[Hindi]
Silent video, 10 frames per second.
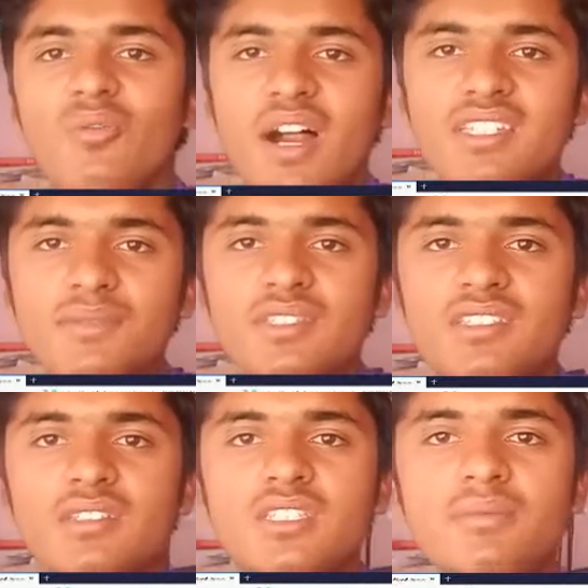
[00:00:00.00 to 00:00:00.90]
व्हाट्सएप जी
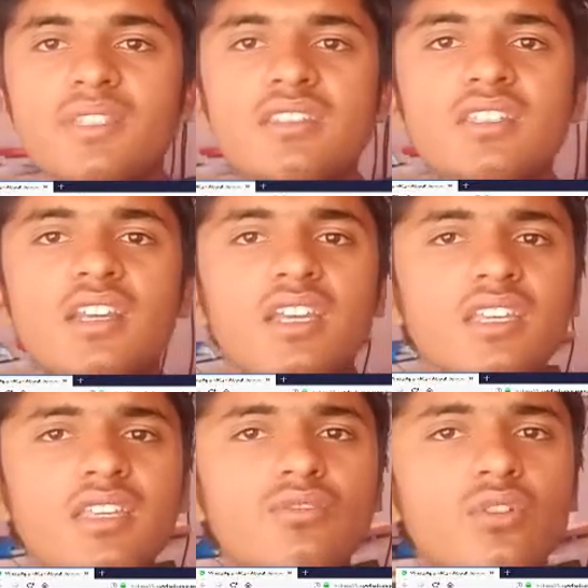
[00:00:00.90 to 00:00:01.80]
जी जीबी जैसी
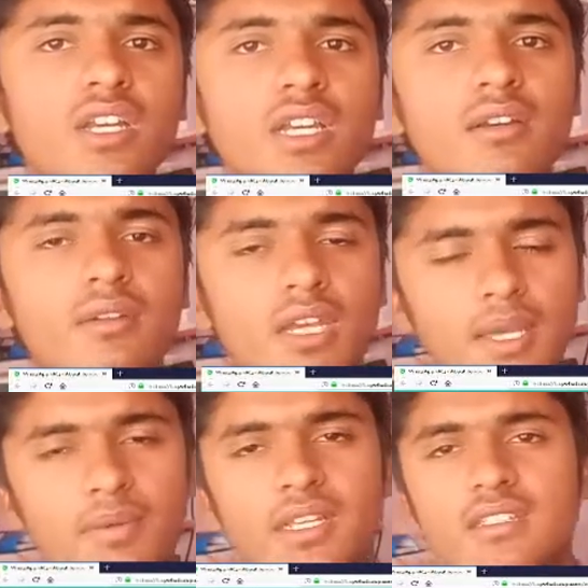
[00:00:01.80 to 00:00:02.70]
कहीं जो है
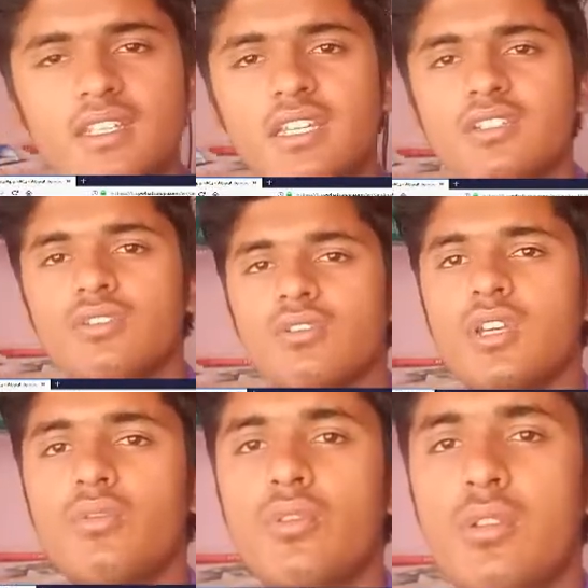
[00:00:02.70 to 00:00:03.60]
एप्लीकेशन है जिन्होंने
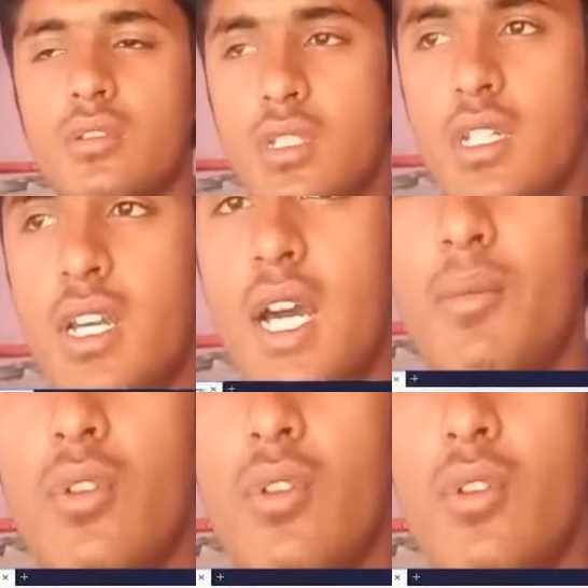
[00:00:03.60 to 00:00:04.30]
जिनका नाम